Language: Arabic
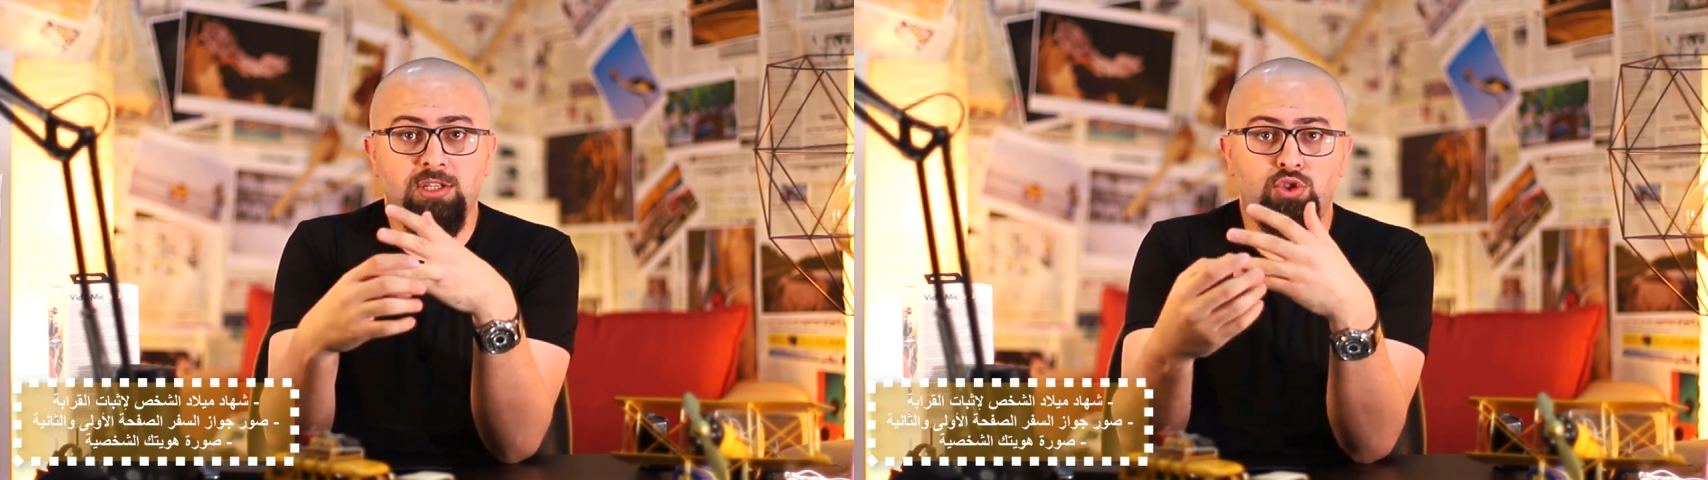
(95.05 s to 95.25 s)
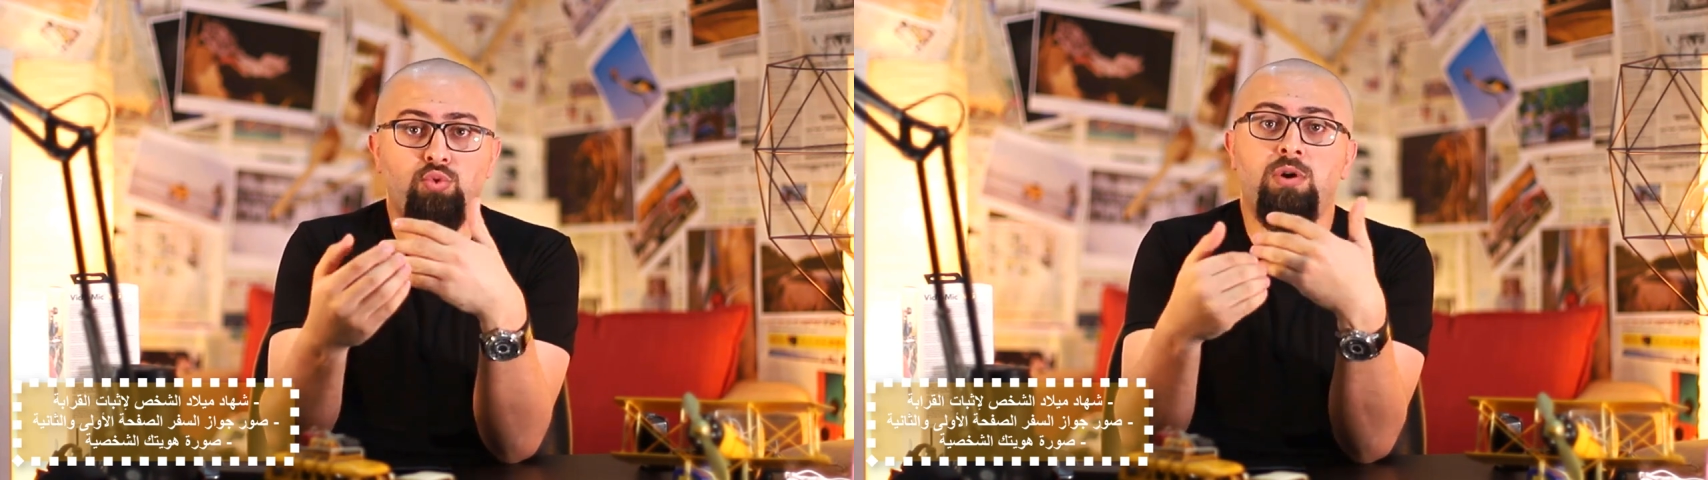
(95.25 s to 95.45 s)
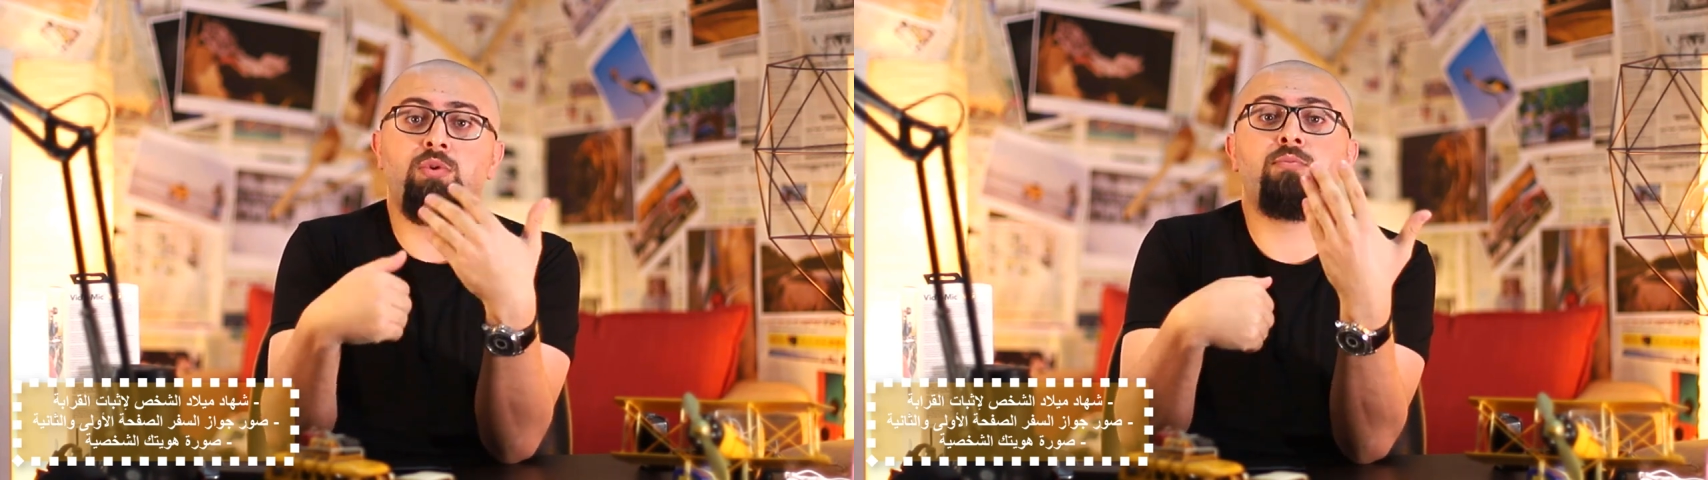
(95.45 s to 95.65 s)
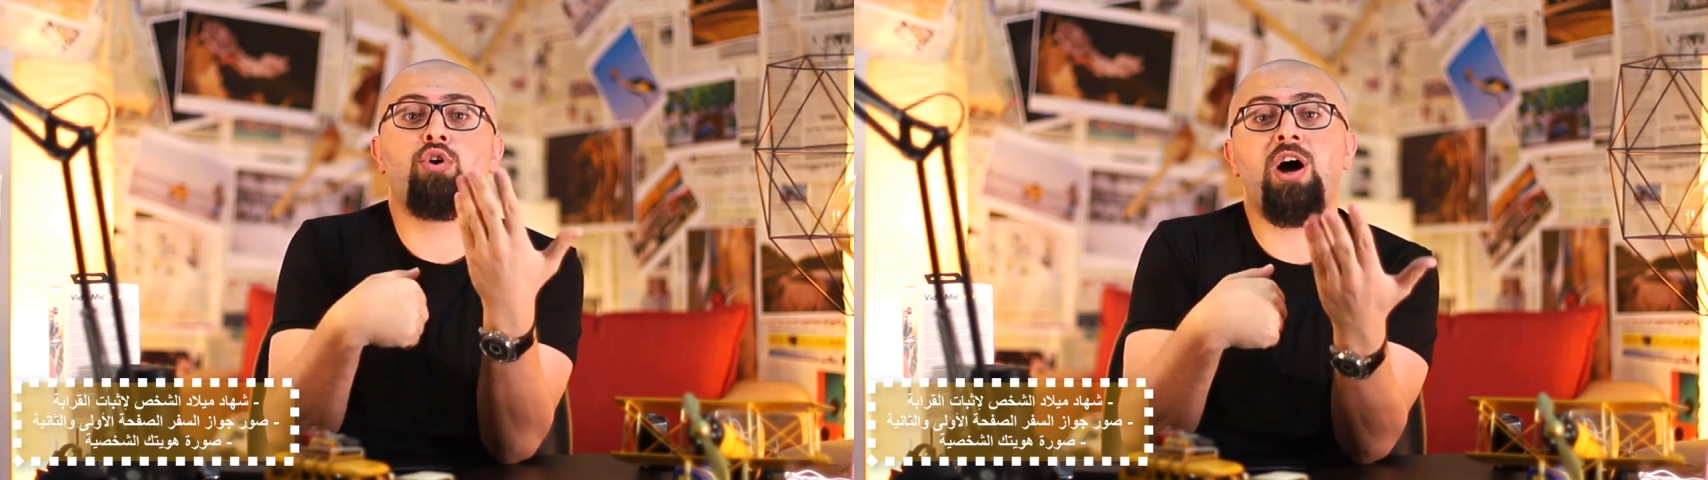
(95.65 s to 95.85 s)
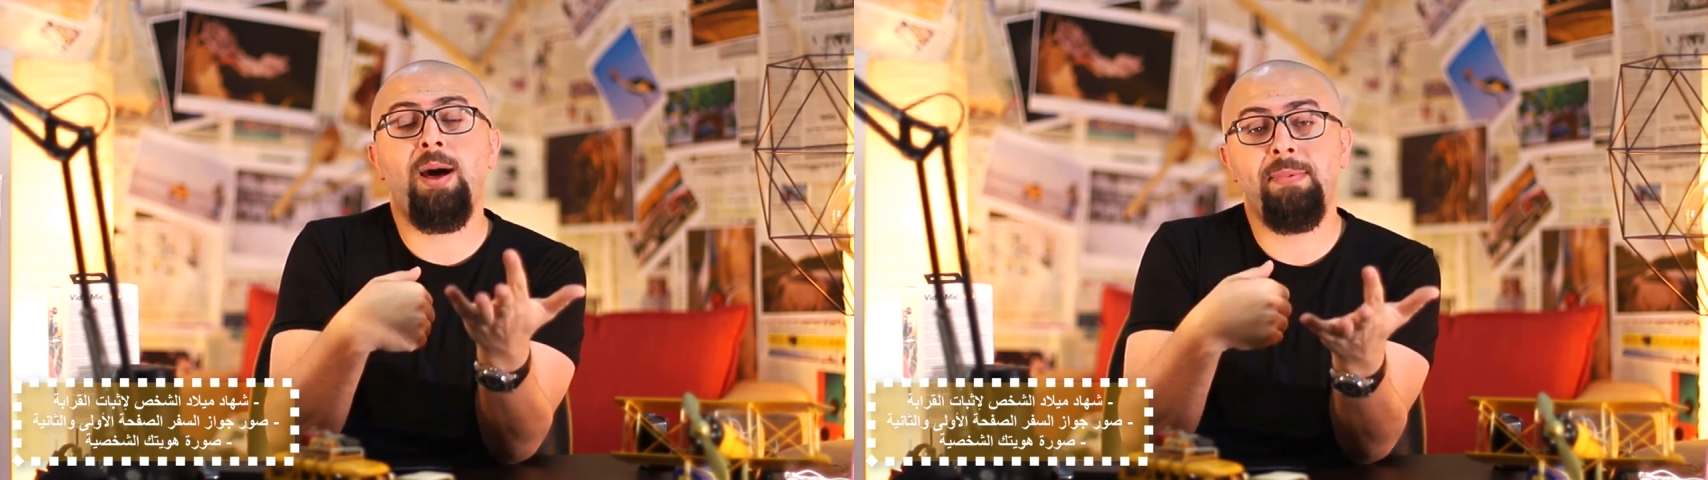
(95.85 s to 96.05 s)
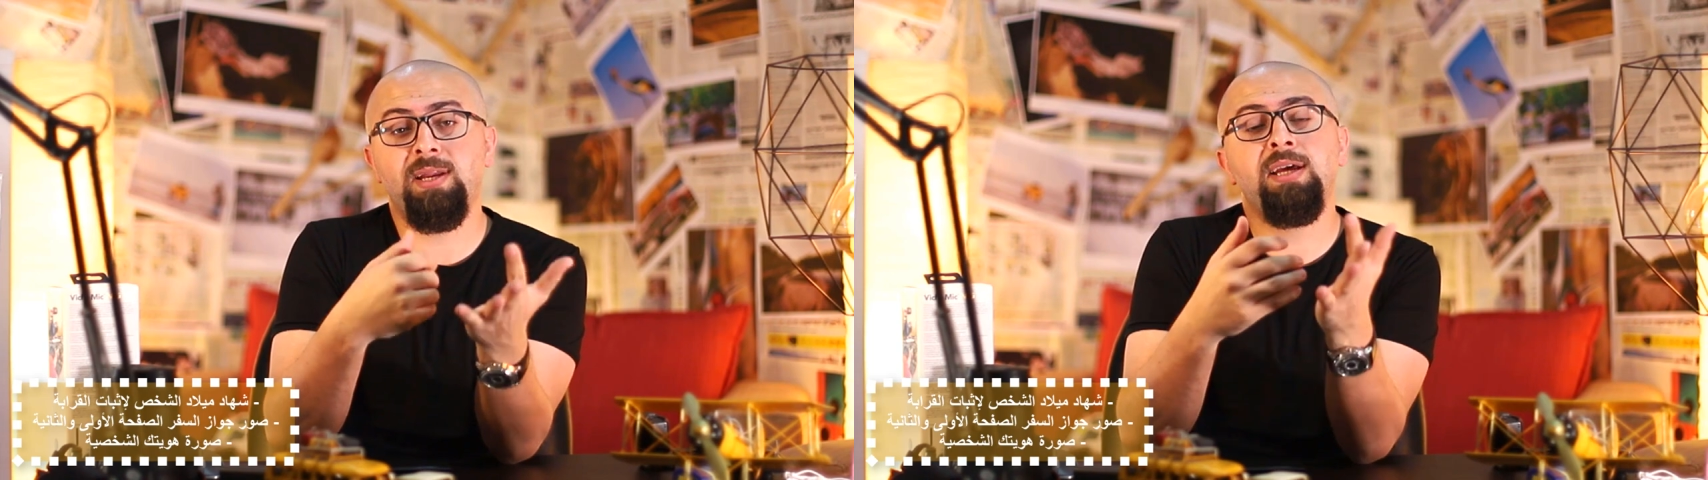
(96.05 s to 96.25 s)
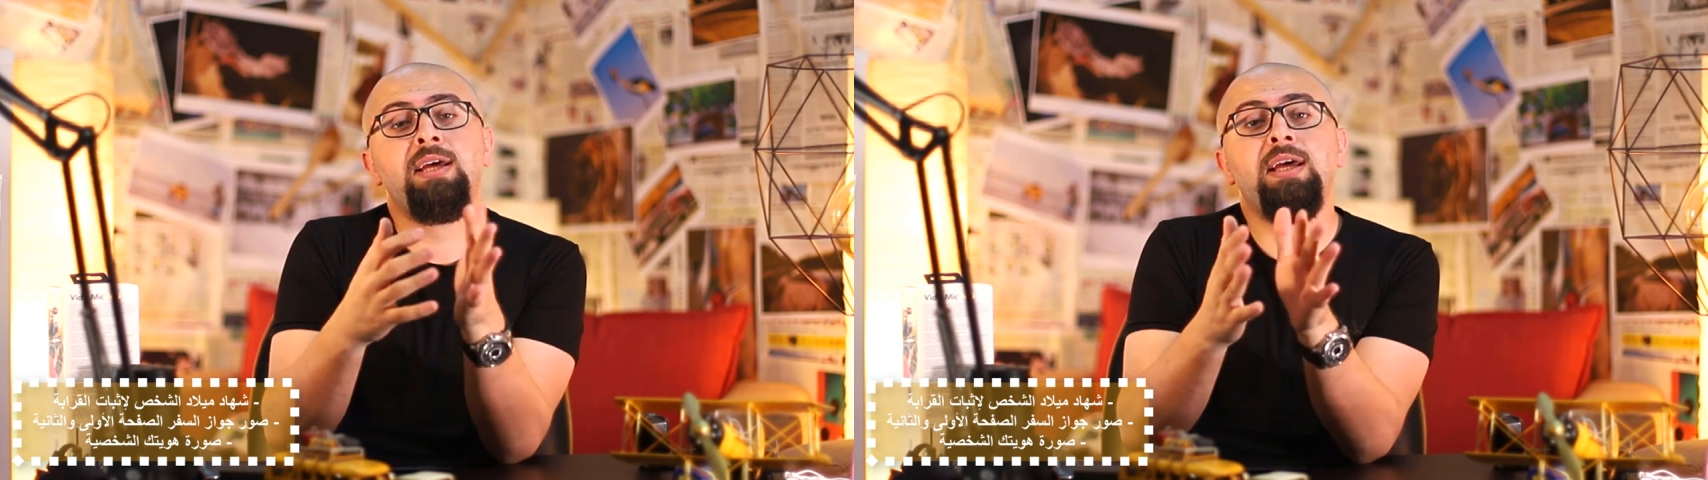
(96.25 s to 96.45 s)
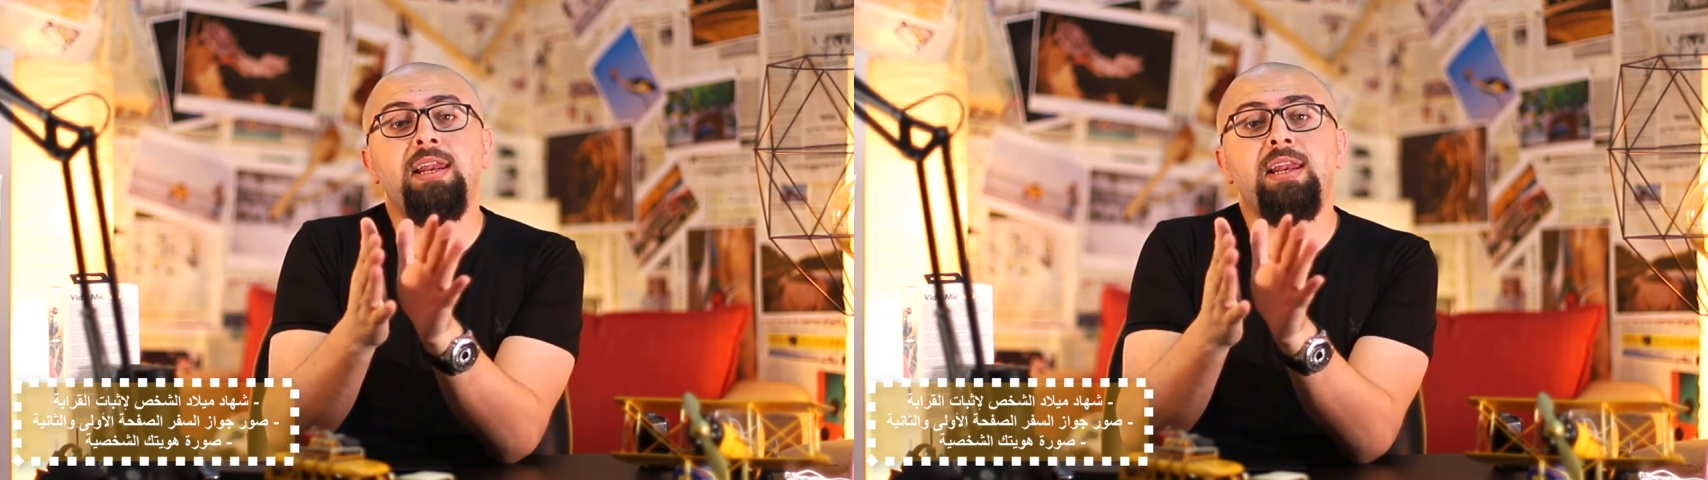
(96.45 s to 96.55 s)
الصوره والمقابل